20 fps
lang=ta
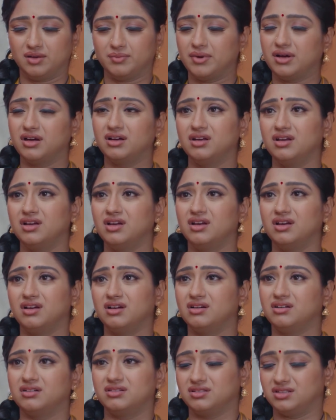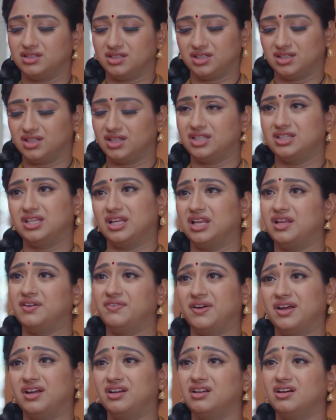இல்லம்மா
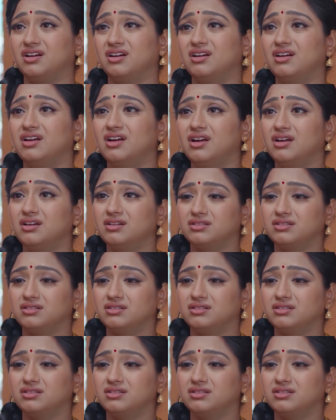இதெல்லாம் வேண்டாம்